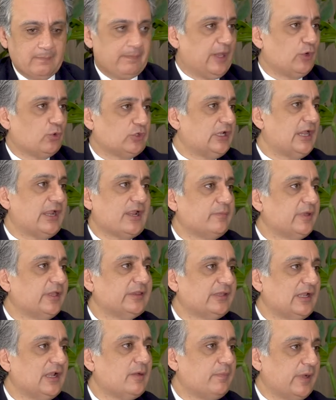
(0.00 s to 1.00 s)
pero
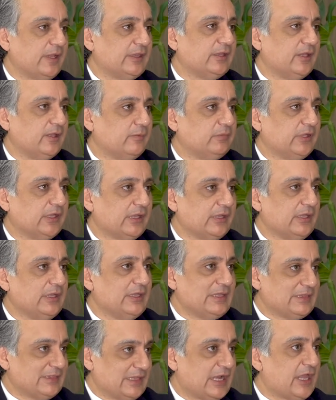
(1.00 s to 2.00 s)
claramente la pandemia
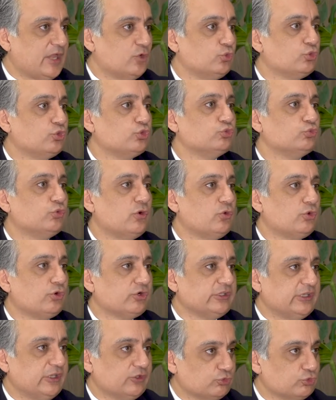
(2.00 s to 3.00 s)
trae unos nuevos
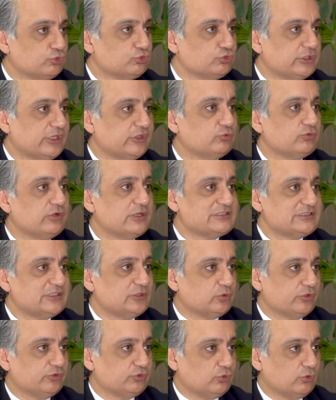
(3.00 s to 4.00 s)
riesgos y unas nuevas
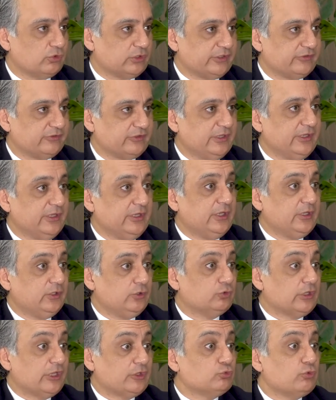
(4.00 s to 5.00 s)
situaciones
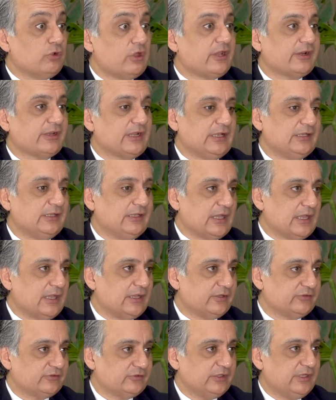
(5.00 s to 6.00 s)
y unas nuevas
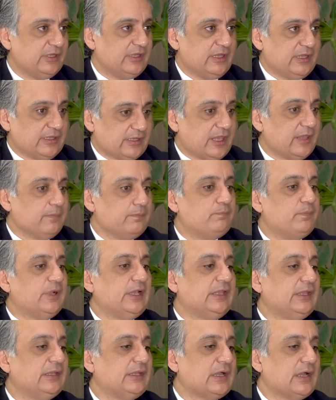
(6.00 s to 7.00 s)
realidades que
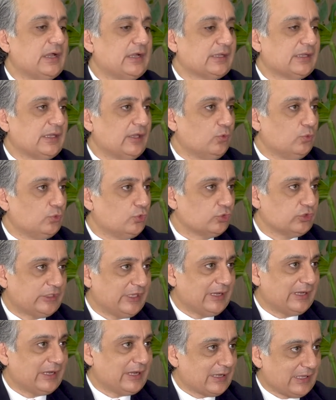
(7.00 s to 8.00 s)
implica que uno
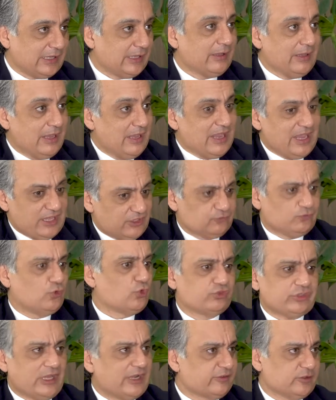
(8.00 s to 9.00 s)
tenga que
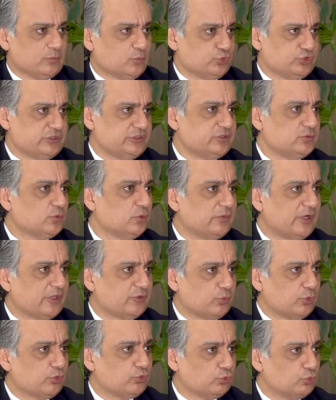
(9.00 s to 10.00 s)
esforzarse muchísimo más
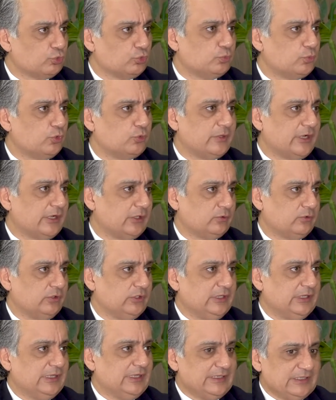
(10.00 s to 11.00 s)
por su grupo humano.
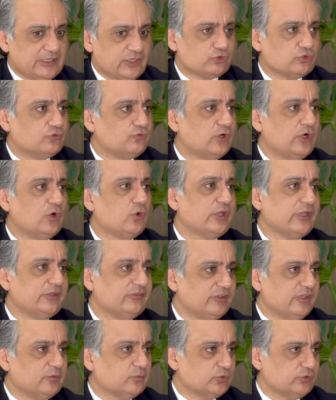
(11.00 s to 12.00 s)
Y eso fue lo que
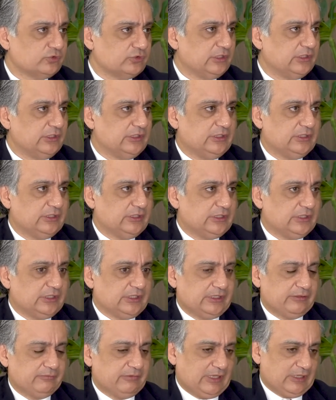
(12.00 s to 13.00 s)
hicimos.
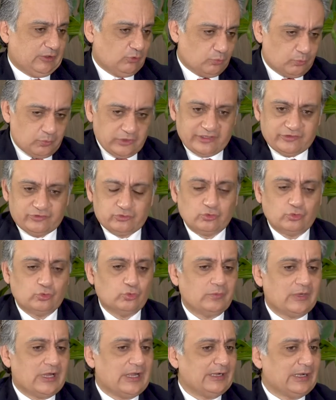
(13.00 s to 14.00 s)
Eh, el grupo de gestión
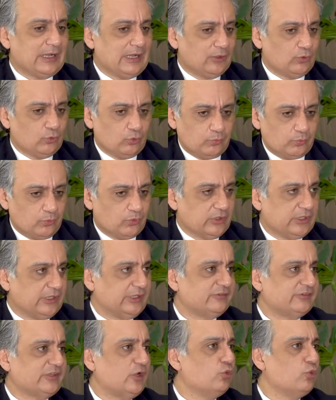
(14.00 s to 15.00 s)
humana, el grupo de
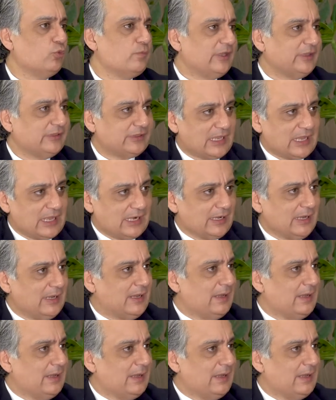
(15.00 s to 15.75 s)
salud mental,